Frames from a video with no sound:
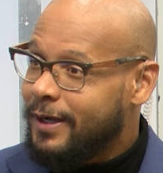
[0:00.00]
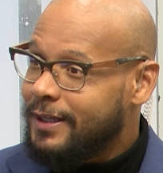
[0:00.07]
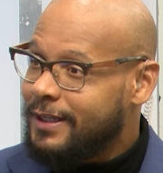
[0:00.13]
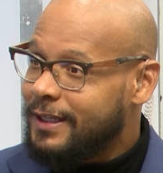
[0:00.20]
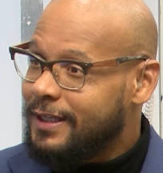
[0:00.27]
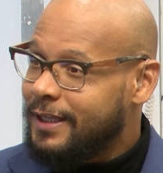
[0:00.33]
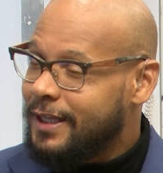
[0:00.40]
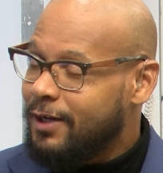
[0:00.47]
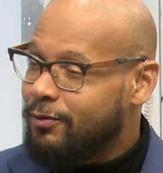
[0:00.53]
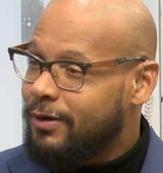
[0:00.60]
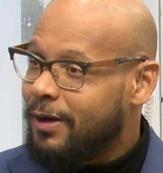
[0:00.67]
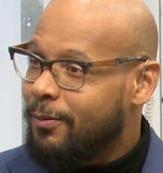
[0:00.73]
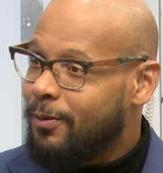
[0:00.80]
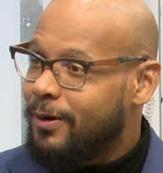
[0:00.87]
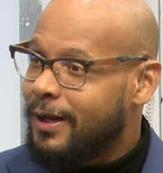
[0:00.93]
te tiren
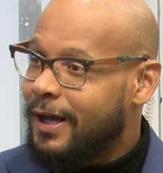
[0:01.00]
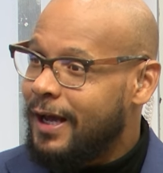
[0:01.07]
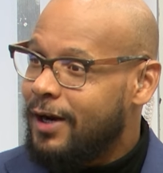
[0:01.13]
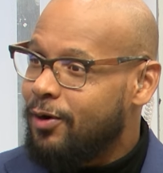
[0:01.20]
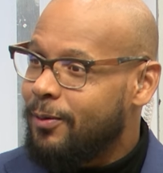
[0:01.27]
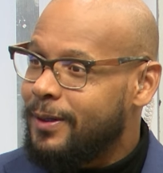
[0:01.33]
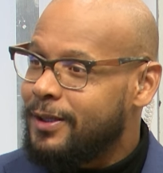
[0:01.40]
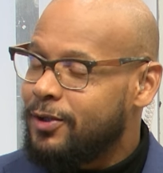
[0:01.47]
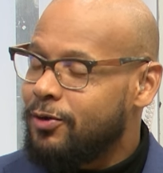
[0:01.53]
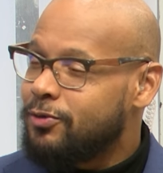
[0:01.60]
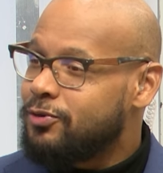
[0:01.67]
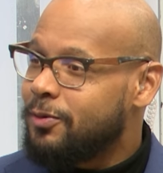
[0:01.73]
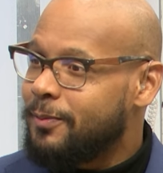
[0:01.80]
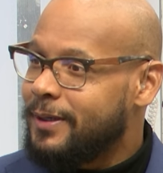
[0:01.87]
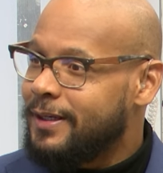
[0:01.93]
una bola a
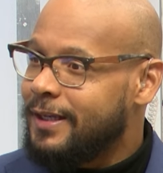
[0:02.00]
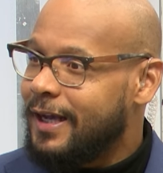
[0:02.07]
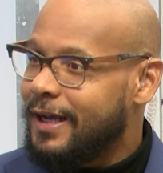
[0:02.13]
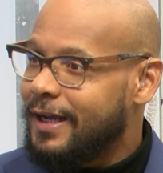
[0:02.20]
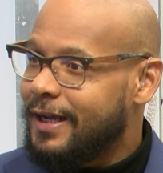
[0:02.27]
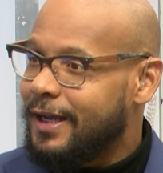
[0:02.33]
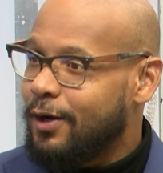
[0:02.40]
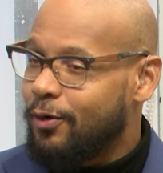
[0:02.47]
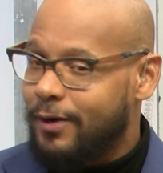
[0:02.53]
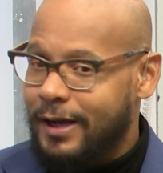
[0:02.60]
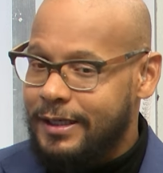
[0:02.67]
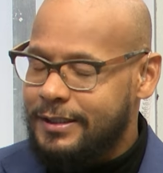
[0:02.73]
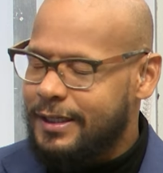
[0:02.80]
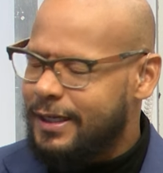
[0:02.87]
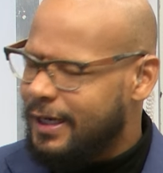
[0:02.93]
98 millas que lo que
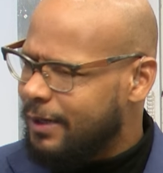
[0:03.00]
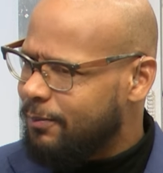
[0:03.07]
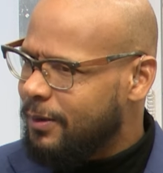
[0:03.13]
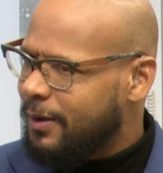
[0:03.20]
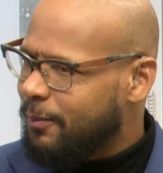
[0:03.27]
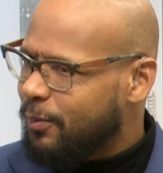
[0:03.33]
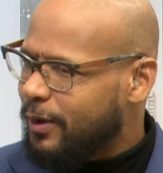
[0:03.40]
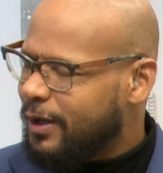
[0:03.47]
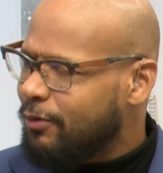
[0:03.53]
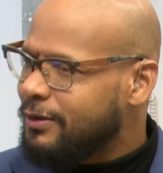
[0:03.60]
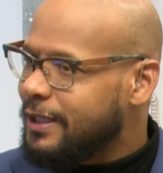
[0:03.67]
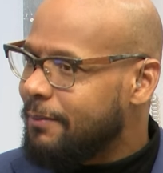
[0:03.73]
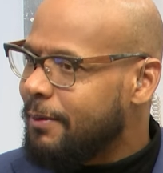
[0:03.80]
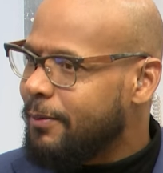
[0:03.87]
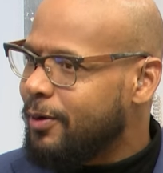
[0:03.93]
hacen en la... Porque es
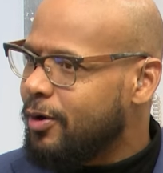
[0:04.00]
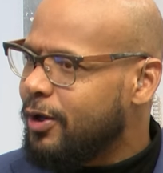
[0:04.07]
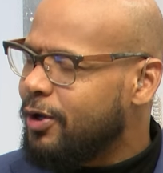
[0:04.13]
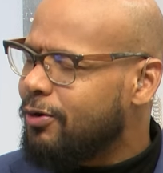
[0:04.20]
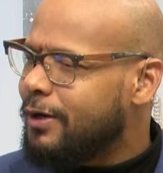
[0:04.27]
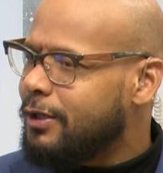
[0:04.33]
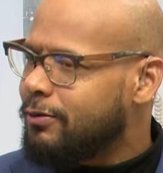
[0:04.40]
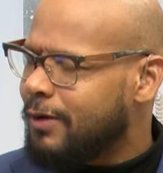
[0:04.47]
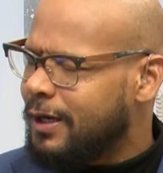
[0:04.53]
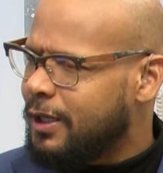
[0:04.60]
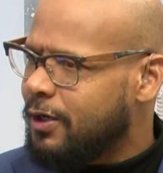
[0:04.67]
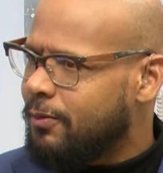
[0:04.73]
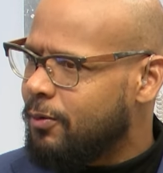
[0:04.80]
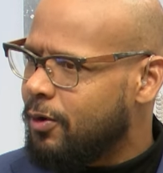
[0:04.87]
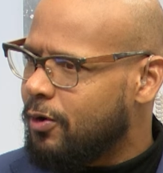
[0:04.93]
un tema biológico natural
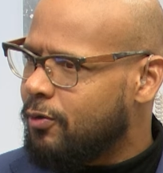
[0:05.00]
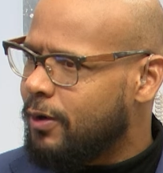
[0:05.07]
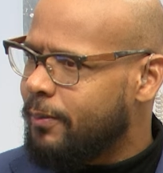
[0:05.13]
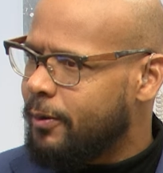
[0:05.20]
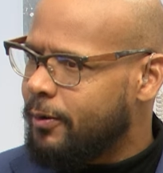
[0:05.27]
de cómo los cuerpos